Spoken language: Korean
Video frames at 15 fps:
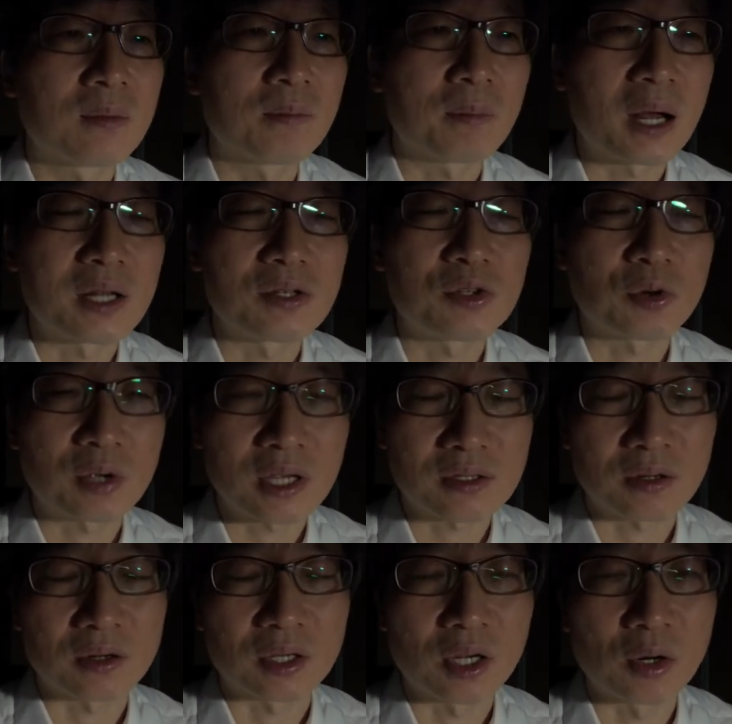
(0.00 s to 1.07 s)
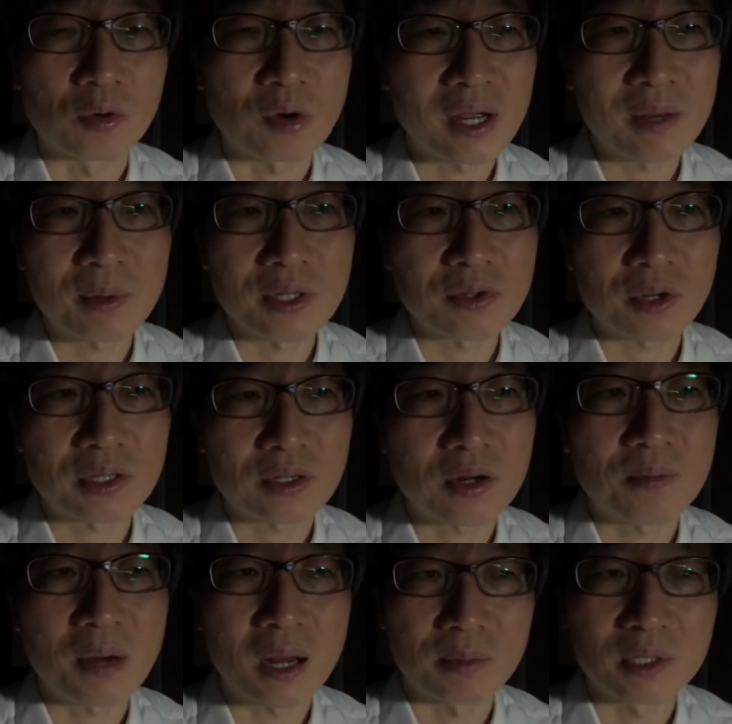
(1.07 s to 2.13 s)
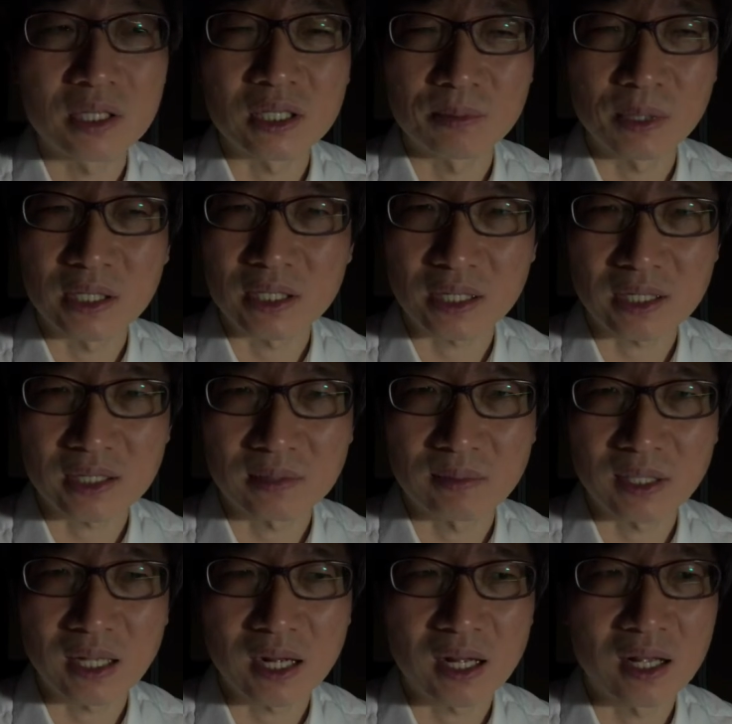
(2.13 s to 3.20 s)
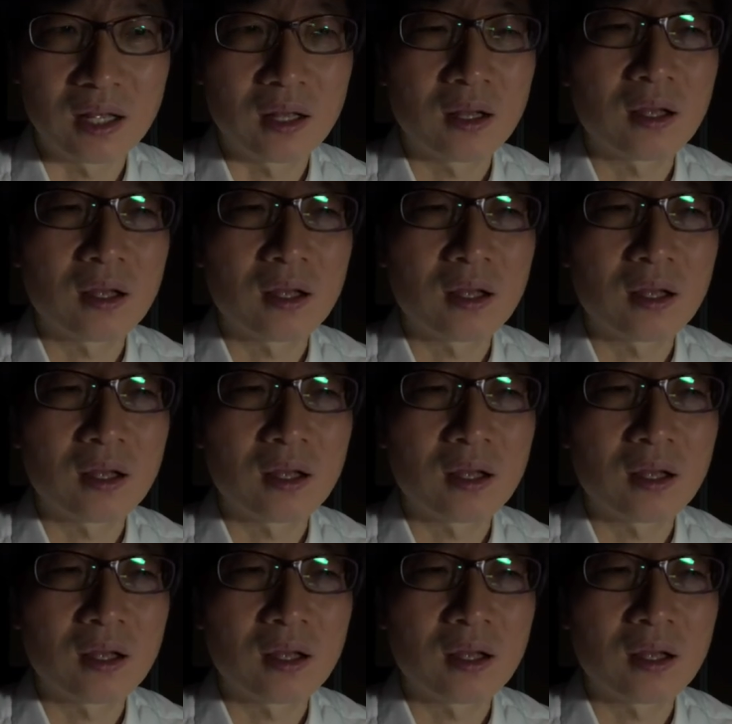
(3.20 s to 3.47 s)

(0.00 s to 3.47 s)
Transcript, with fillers: 만족해서 결과에 만족해서 밥은 집에 일찍 갔습니다.